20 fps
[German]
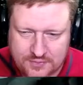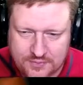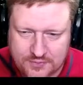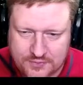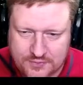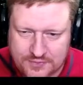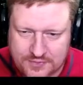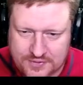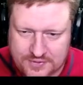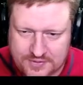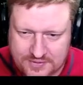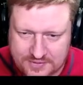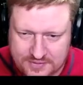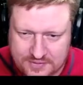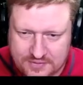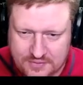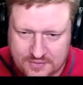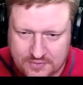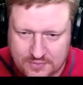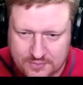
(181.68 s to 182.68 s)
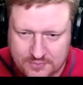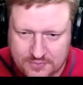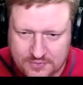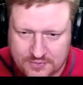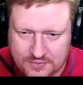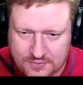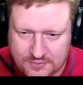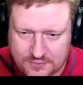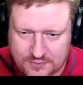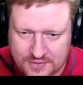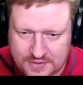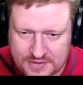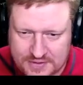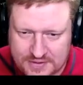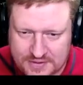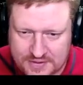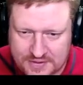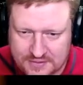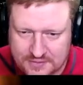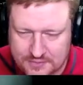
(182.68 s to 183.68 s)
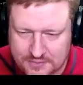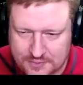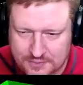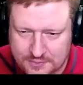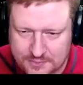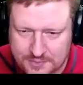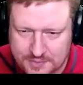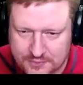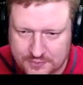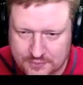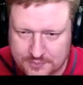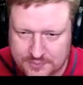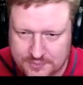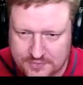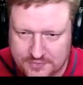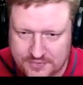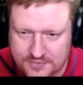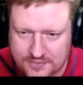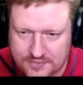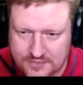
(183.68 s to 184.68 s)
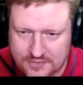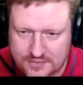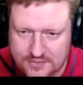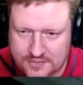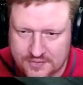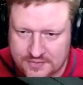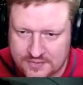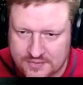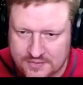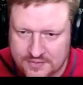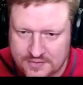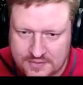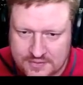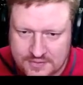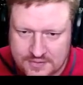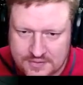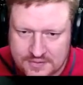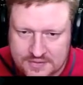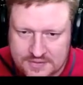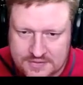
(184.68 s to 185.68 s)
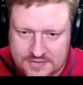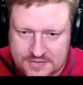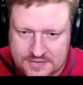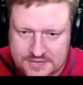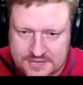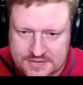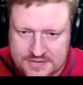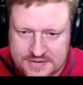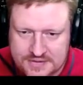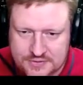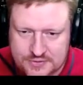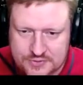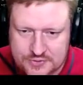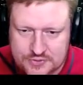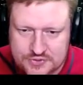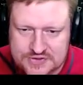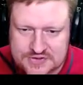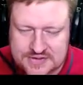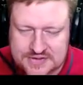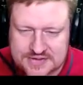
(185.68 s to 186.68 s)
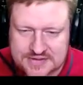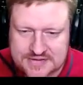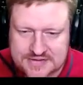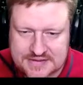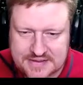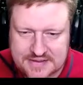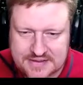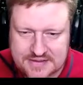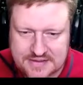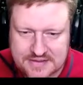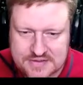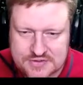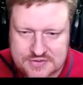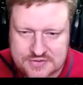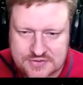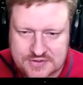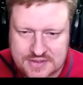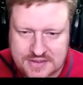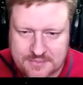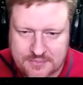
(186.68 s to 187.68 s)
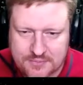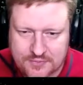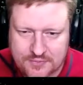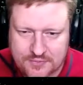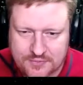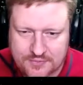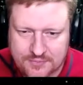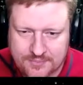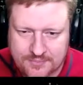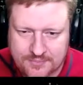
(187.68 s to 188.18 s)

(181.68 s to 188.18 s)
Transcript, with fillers: sich auch um sich zu verkleinern und auch mal so ein bisschen den düsteren Dingen anzunehmen, so.